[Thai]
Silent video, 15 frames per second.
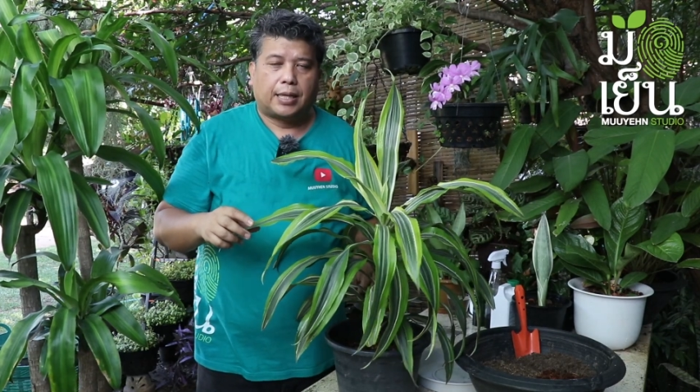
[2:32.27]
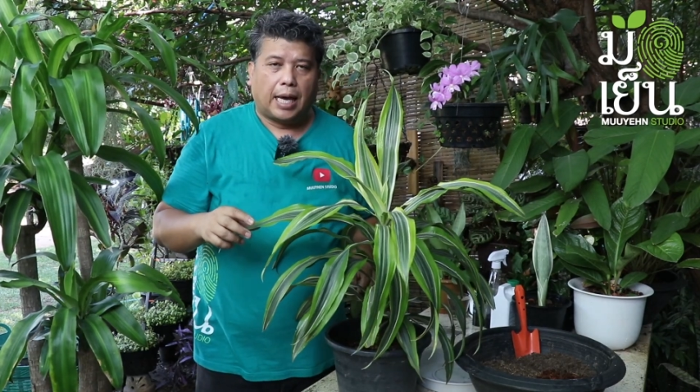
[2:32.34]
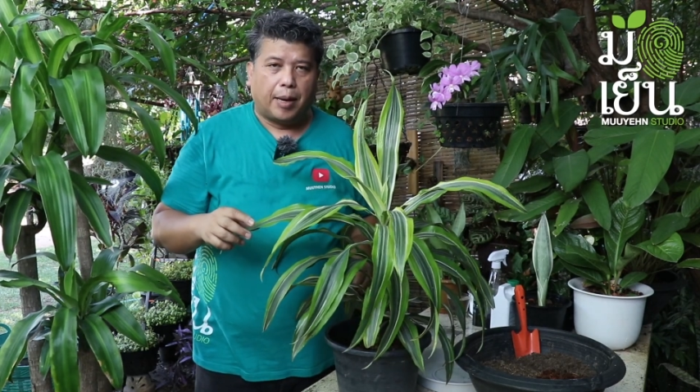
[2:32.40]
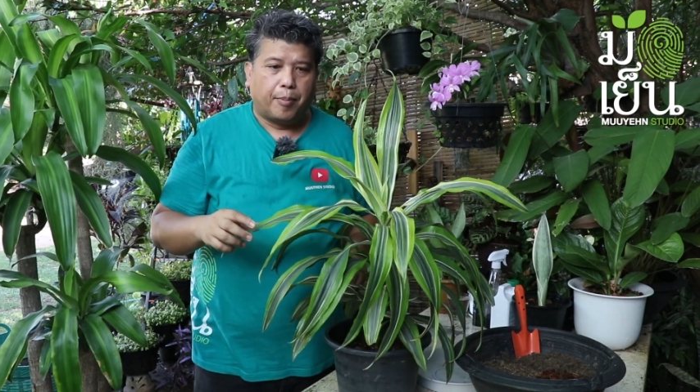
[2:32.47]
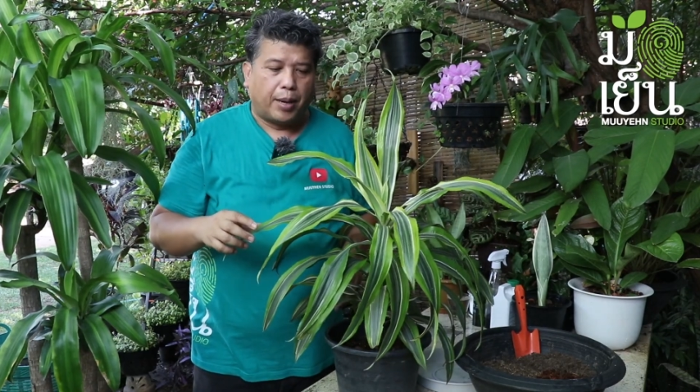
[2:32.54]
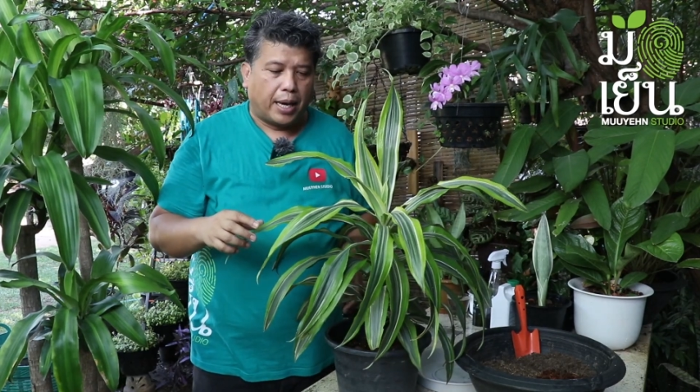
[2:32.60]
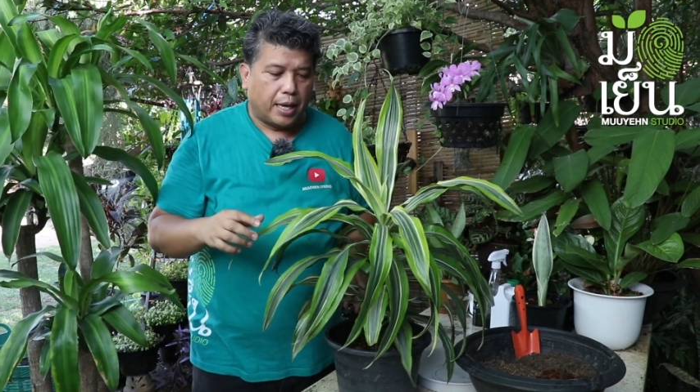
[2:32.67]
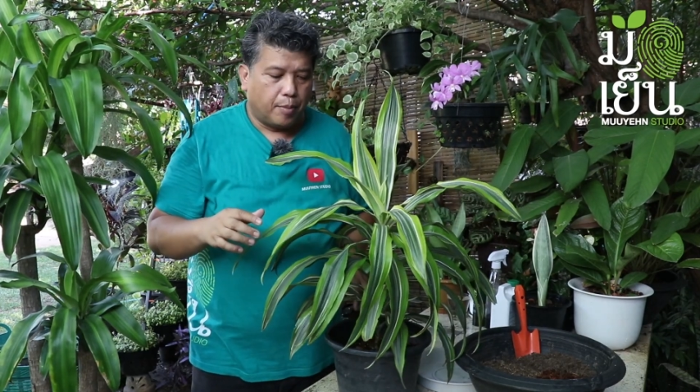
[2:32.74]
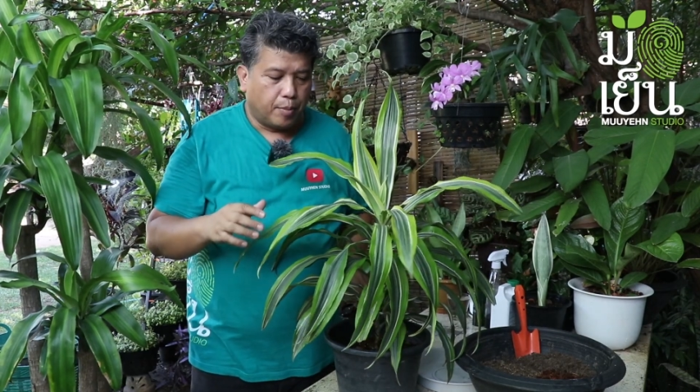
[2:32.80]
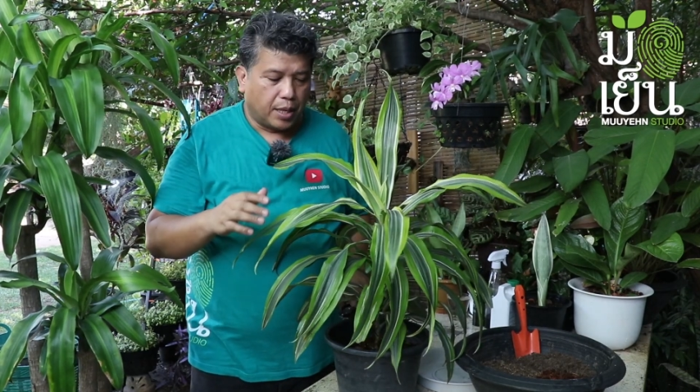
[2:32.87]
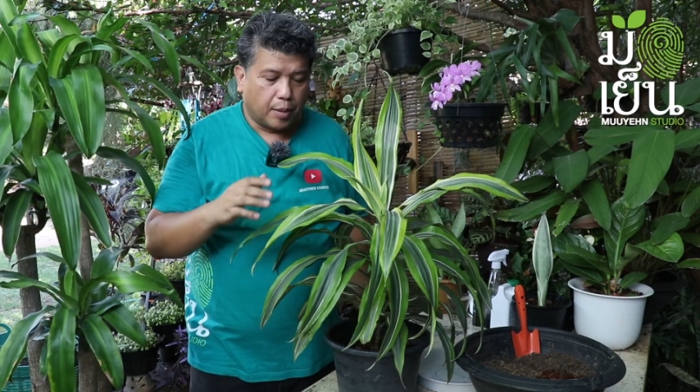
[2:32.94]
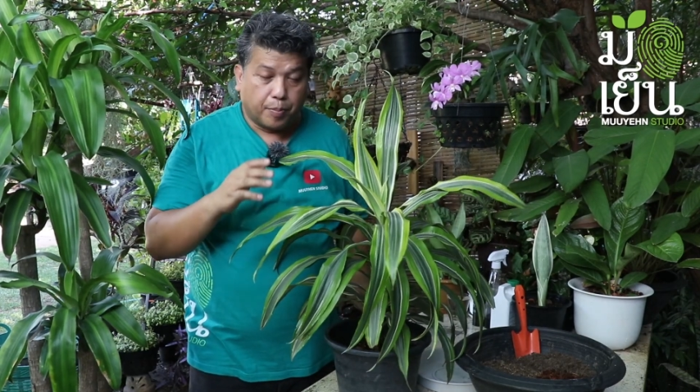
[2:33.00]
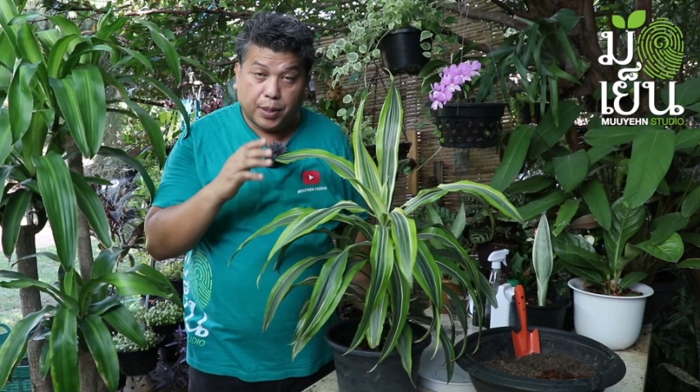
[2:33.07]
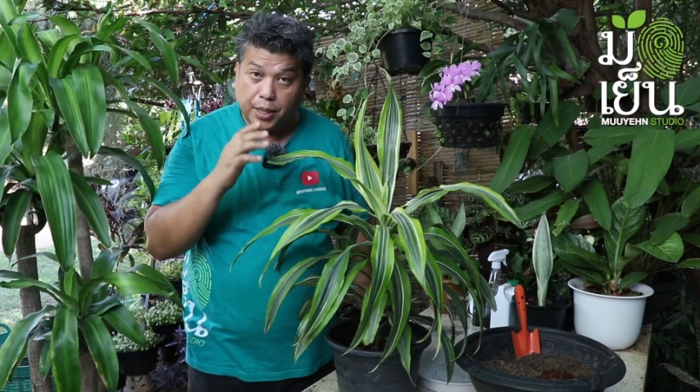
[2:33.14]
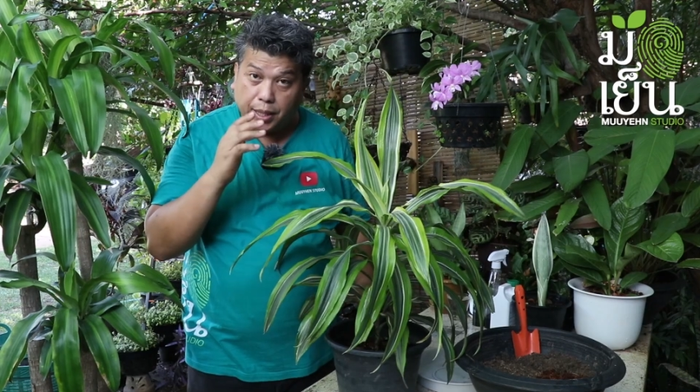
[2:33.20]
ทำให้
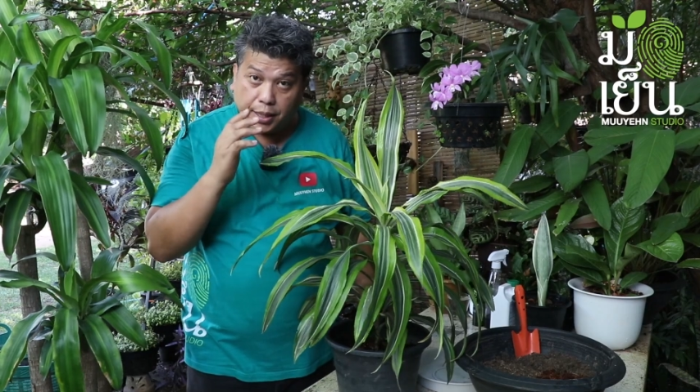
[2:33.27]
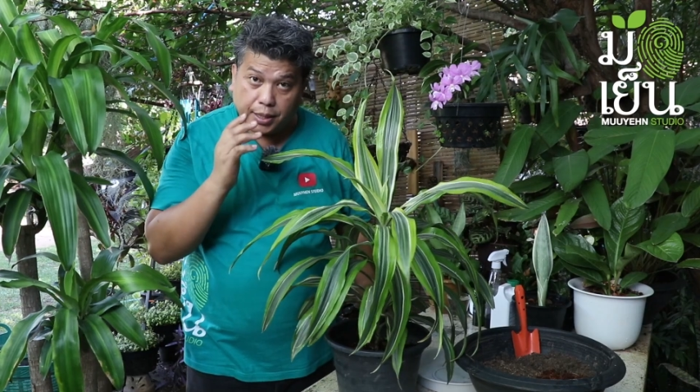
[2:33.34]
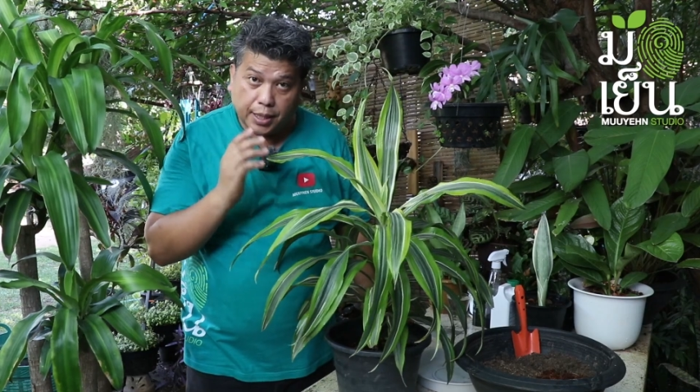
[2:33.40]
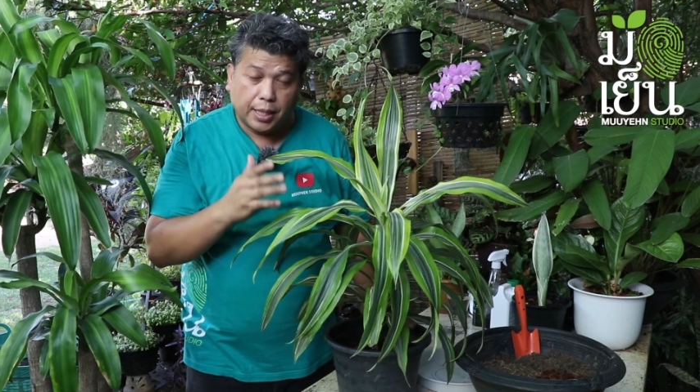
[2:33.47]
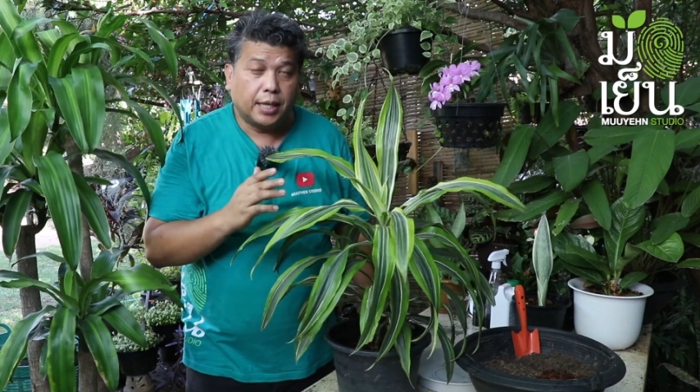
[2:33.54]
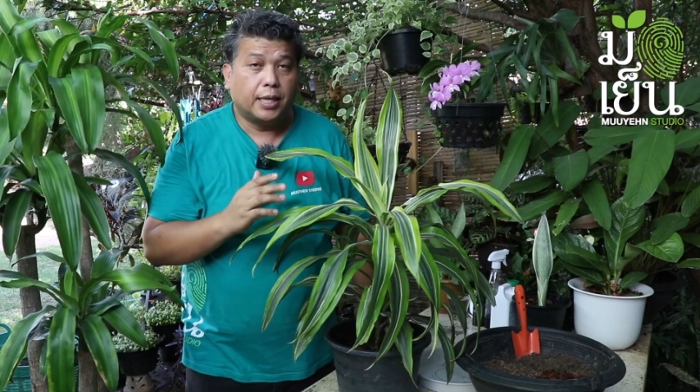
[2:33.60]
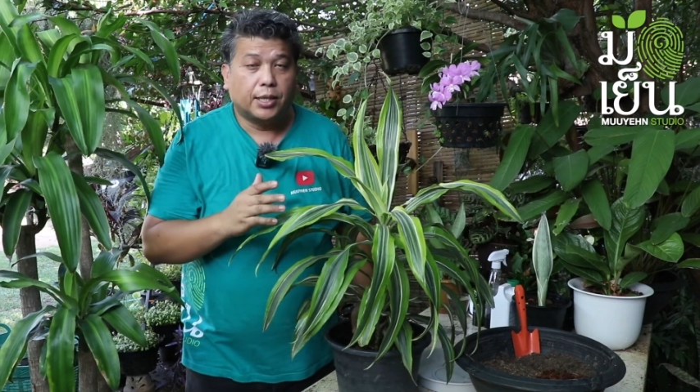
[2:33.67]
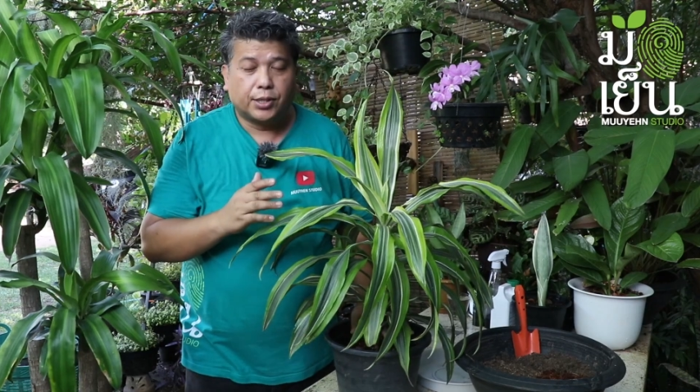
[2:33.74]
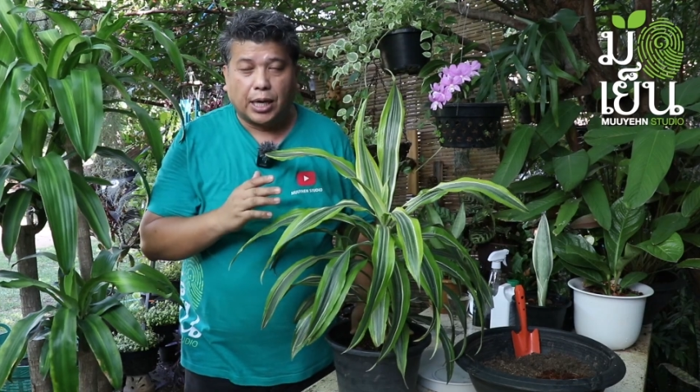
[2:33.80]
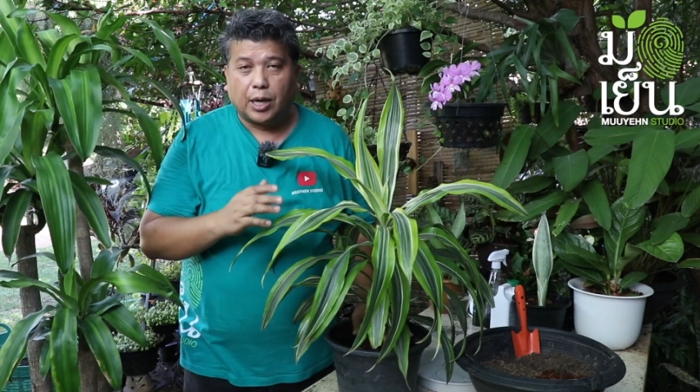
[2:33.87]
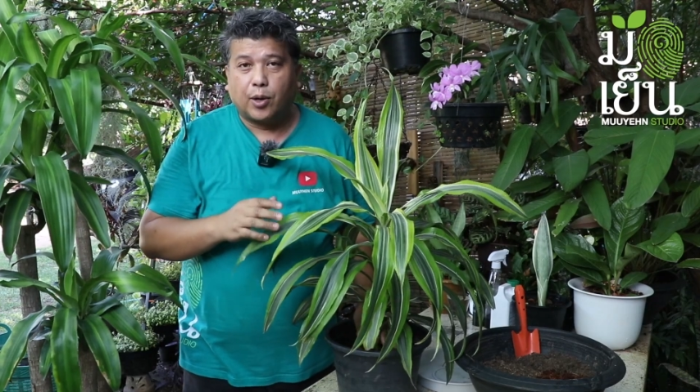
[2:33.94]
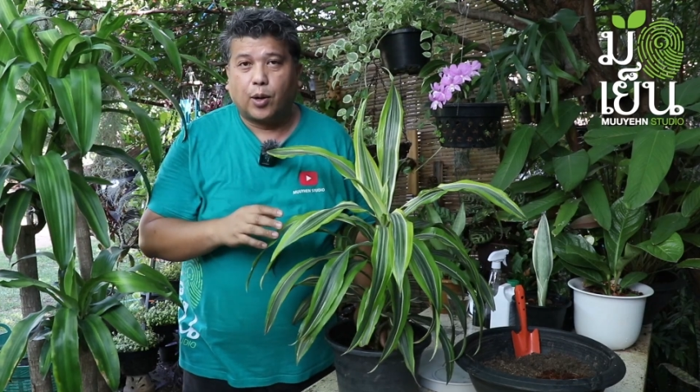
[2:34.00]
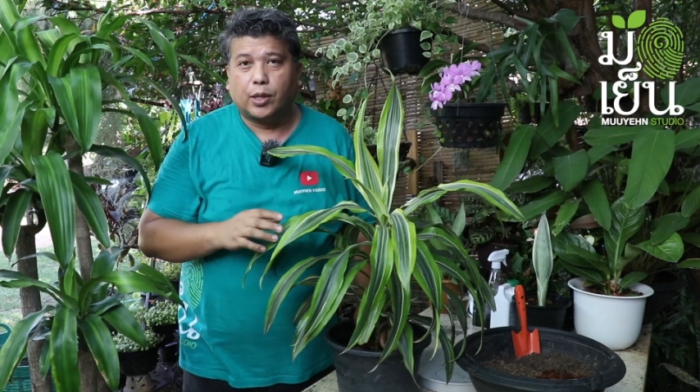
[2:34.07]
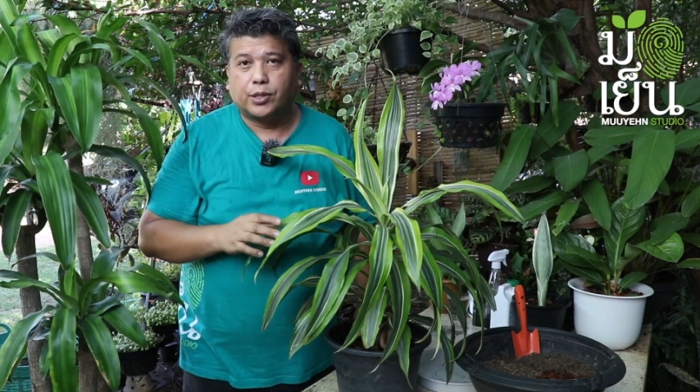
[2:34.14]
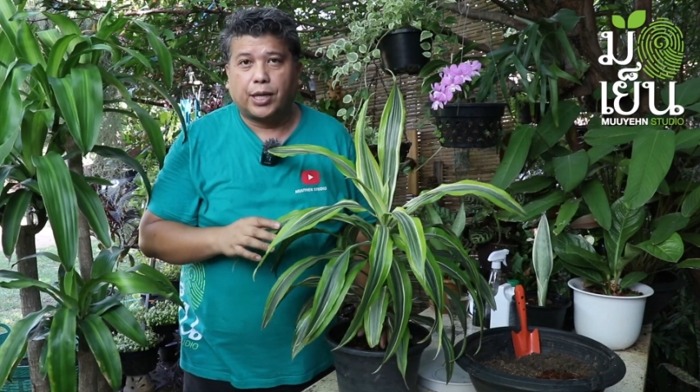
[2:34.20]
มีพื้นที่สัง
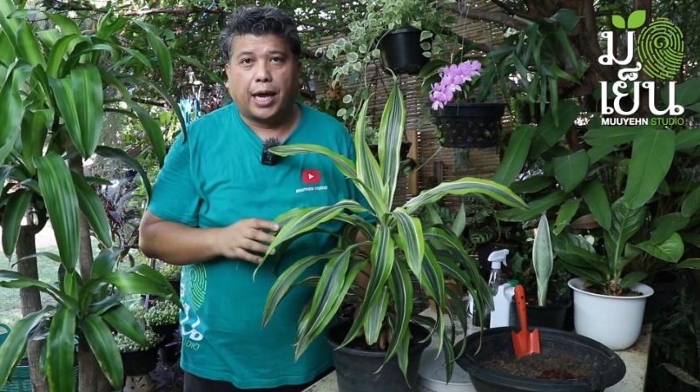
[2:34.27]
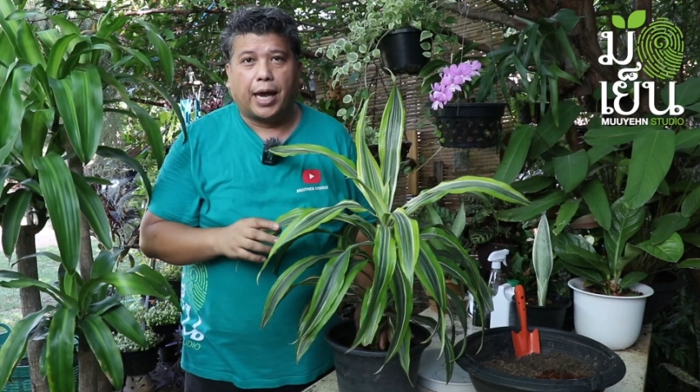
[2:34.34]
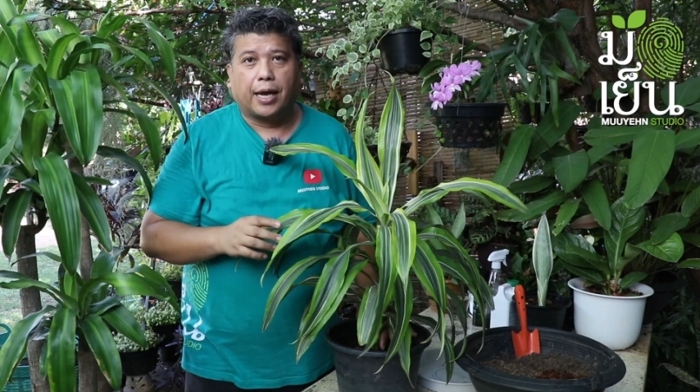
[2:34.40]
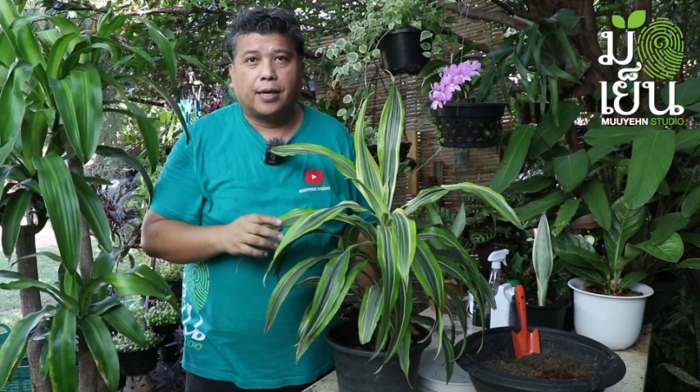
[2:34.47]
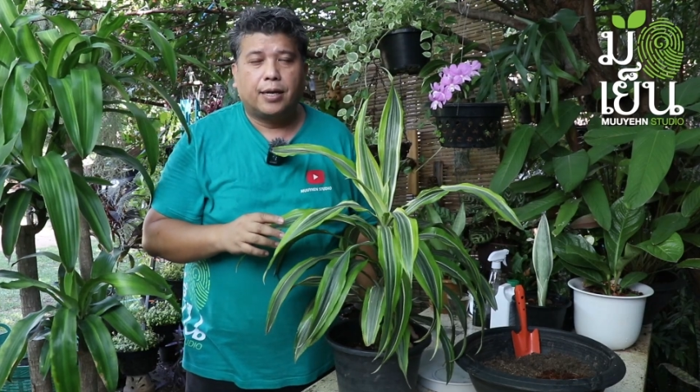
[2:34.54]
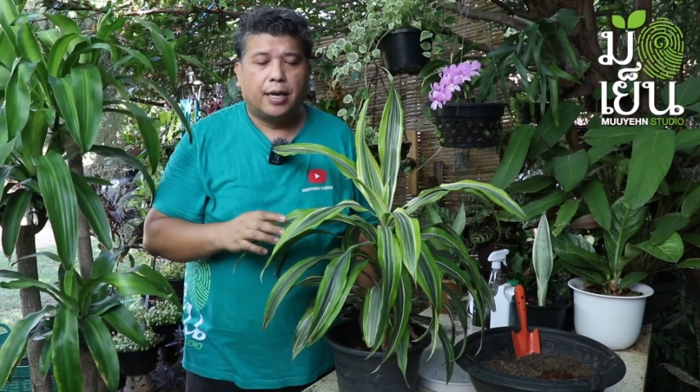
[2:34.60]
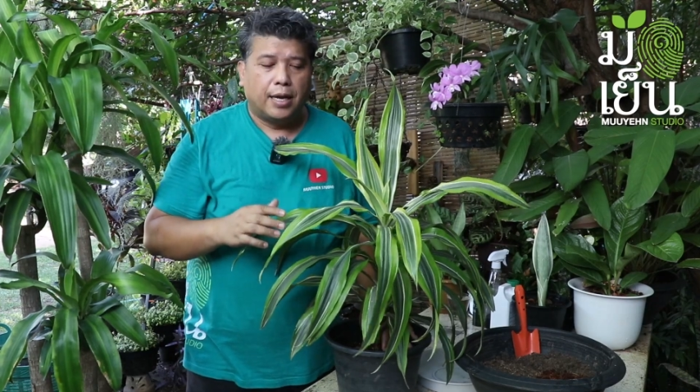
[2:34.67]
เคราะห์แสง